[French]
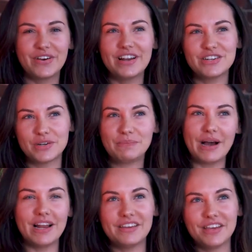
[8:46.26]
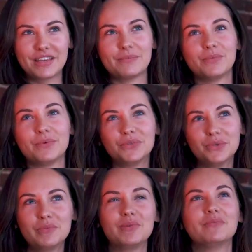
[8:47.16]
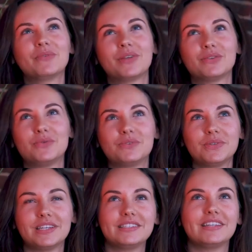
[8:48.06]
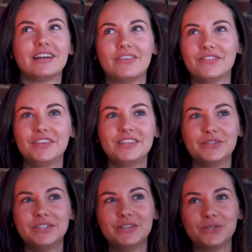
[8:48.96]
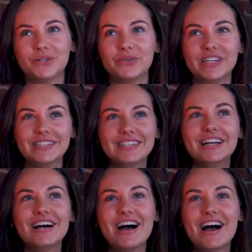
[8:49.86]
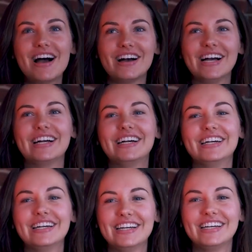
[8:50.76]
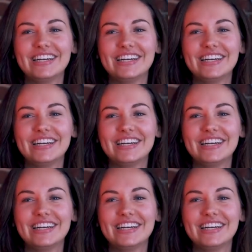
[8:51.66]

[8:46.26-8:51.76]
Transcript: tu vois, là, je parle avec mon double, mon intuition. Qu'est-ce qu'il a envie de donner aujourd'hui Allez,